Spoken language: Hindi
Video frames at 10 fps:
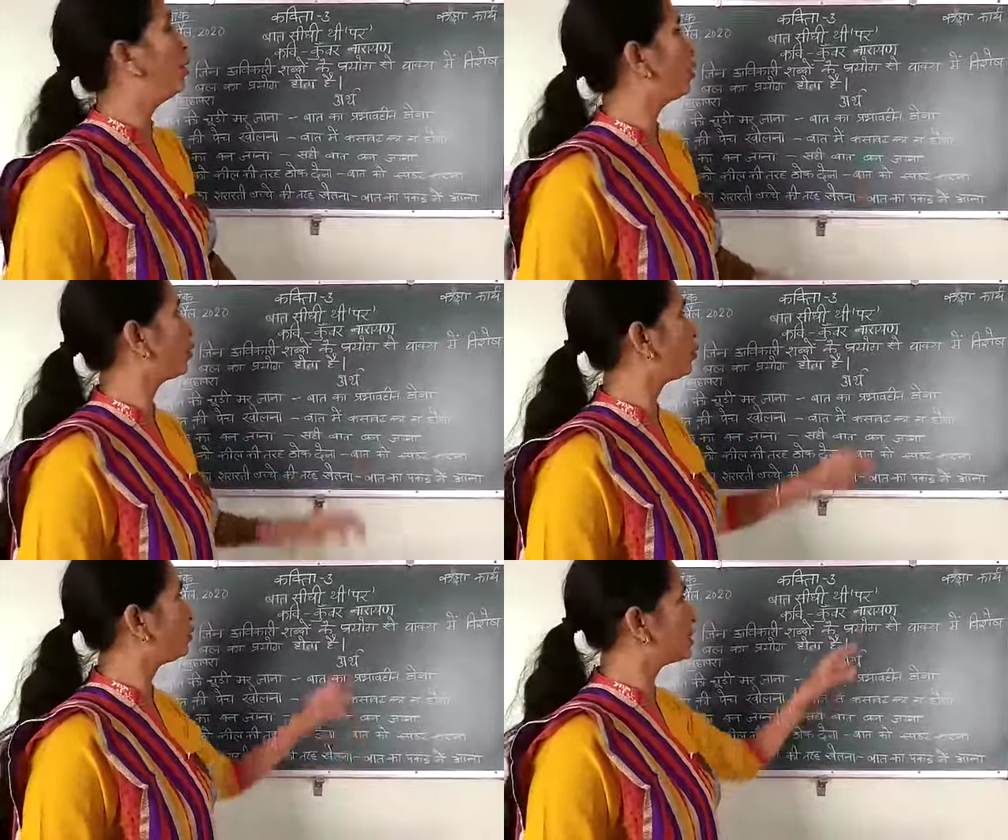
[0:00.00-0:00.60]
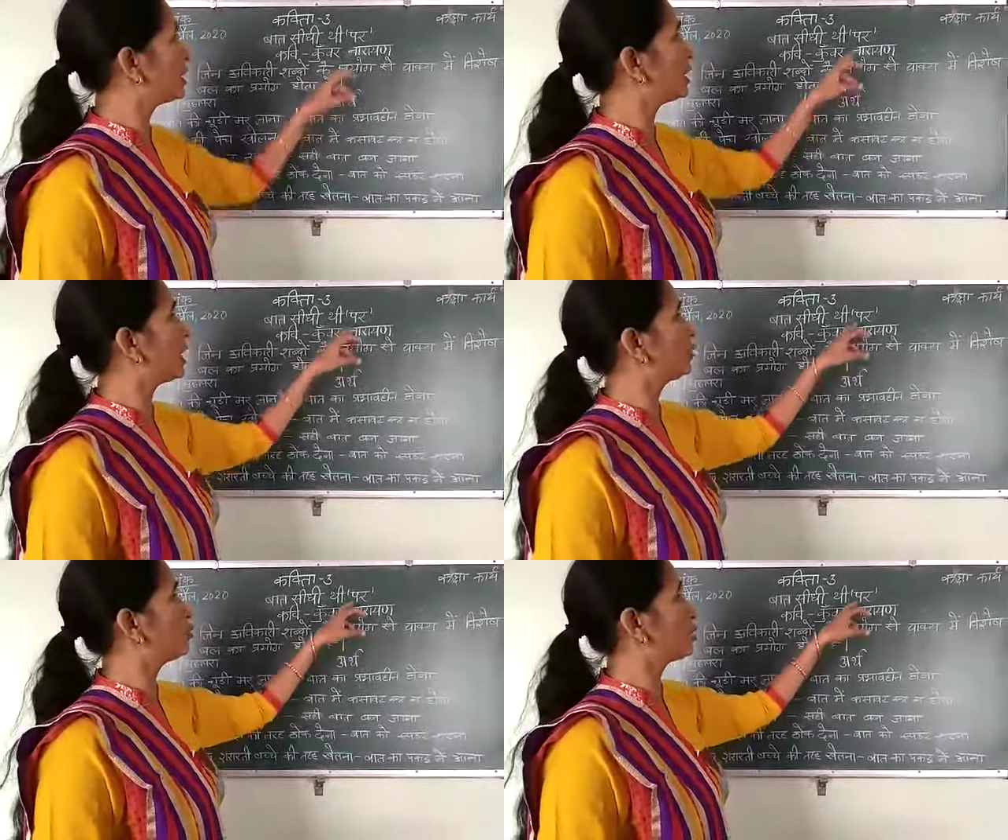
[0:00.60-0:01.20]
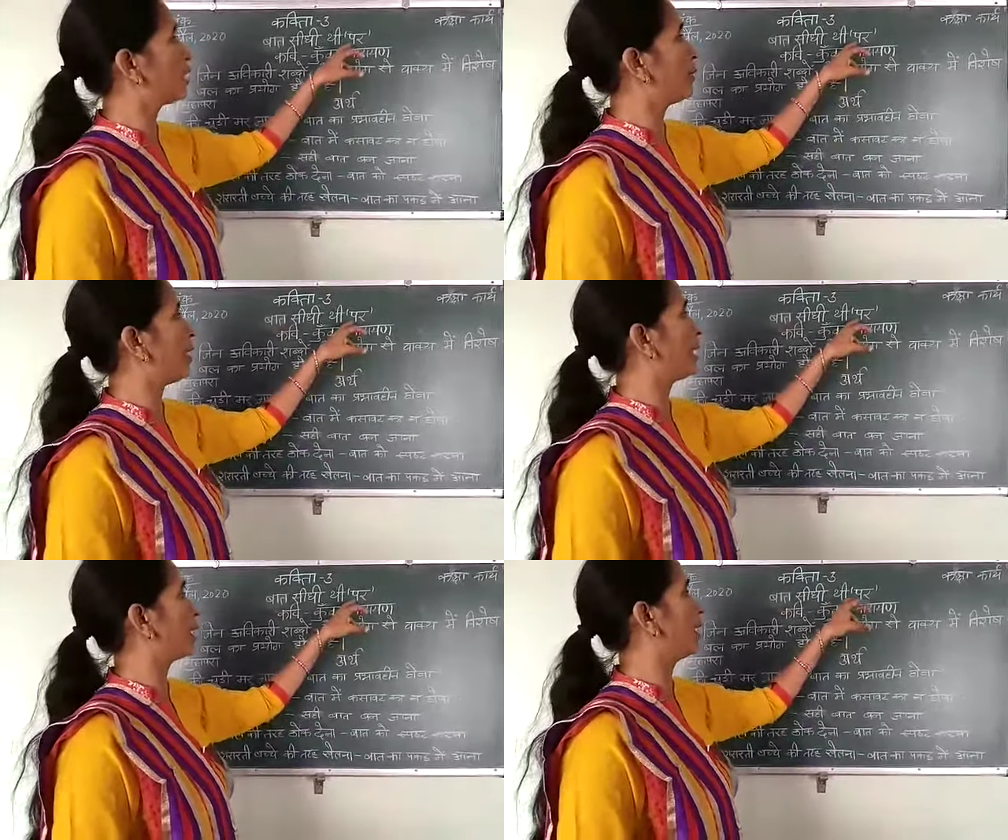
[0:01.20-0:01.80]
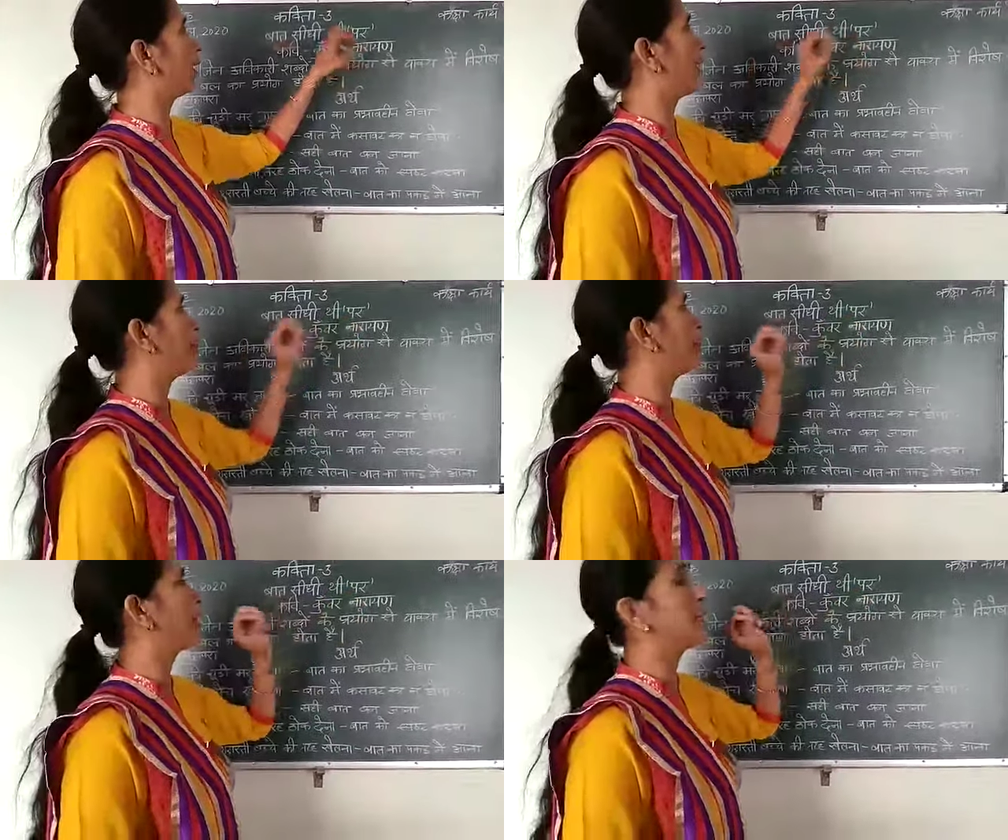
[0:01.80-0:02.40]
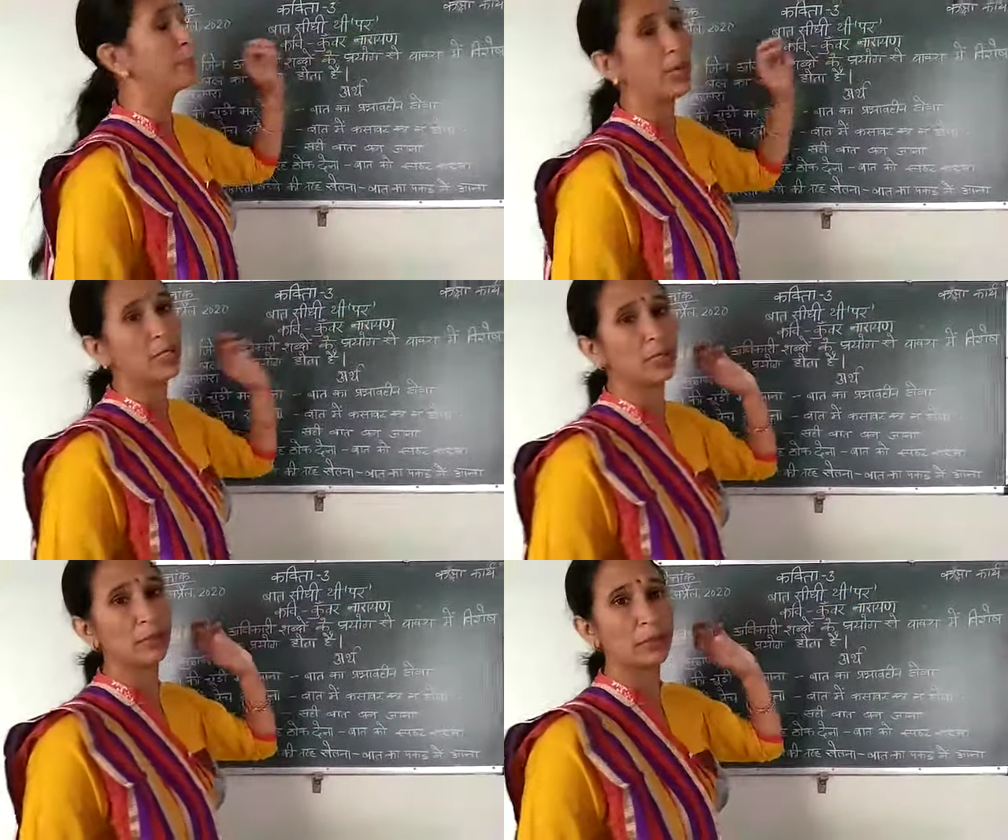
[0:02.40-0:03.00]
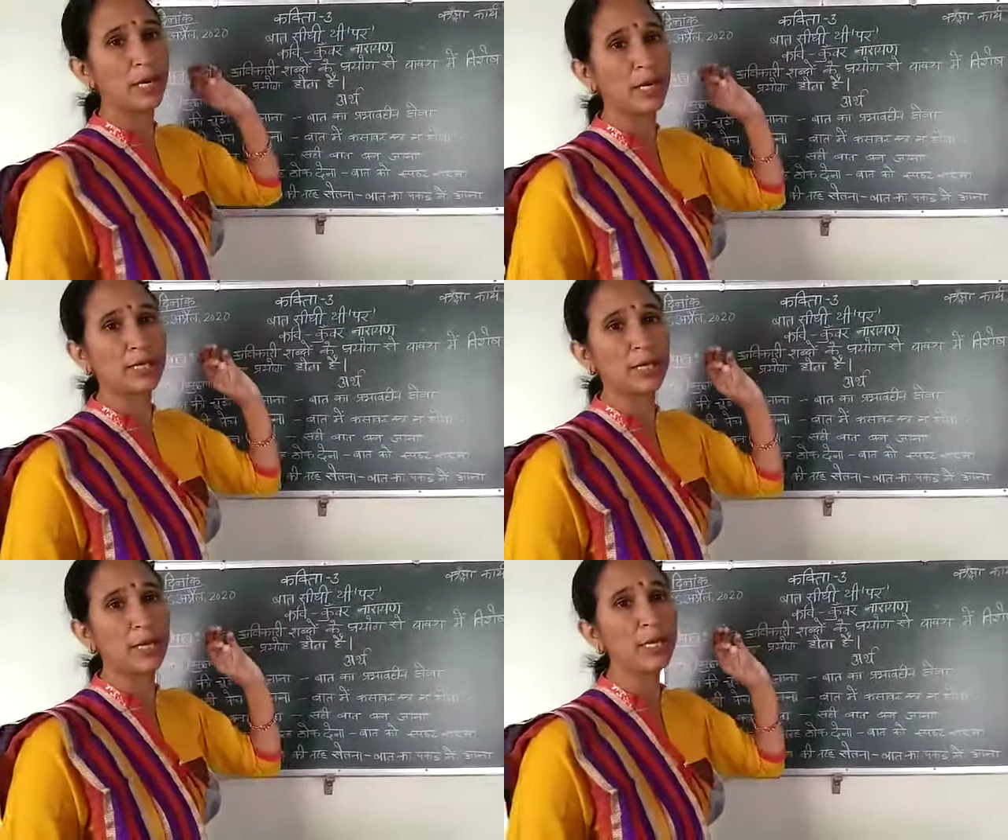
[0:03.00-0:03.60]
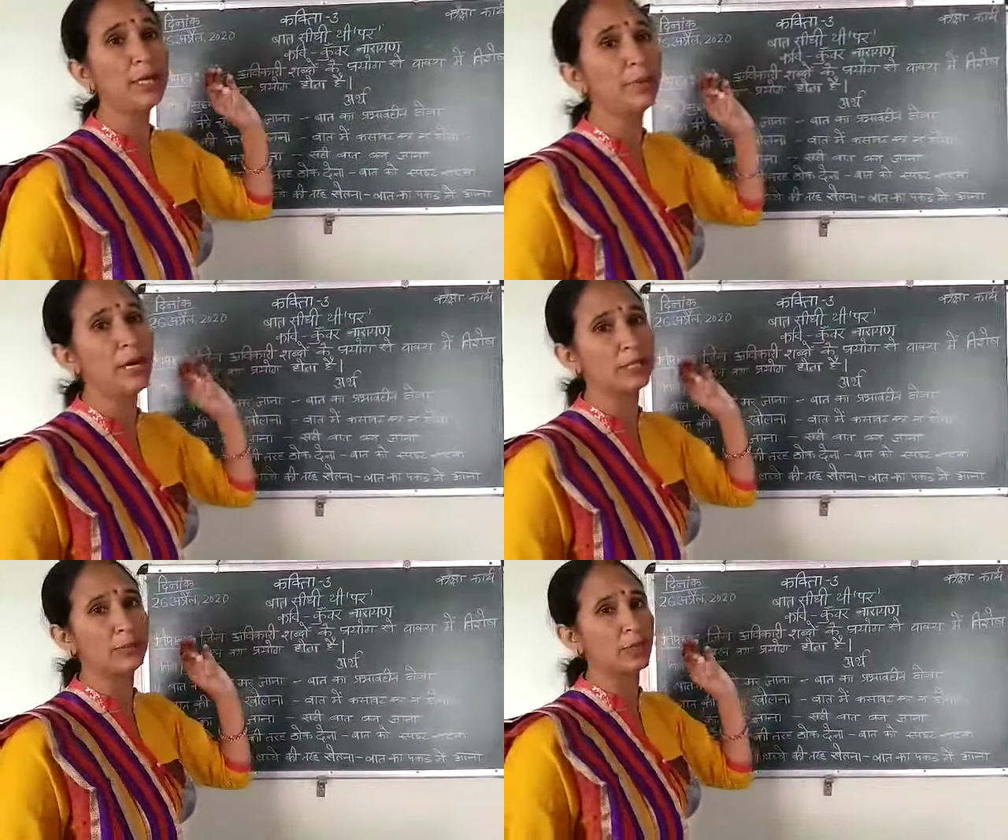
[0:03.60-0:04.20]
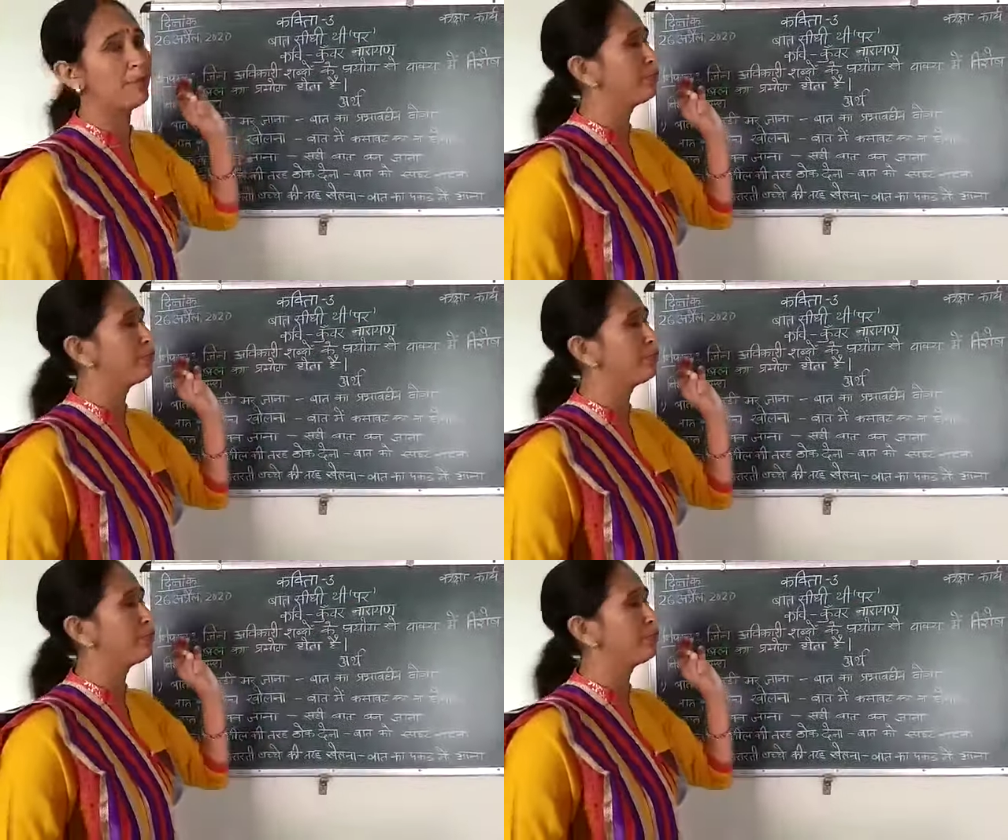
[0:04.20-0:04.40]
और उसी का दूसरा भाग है यहाँ पर निपात पर आता है निपात में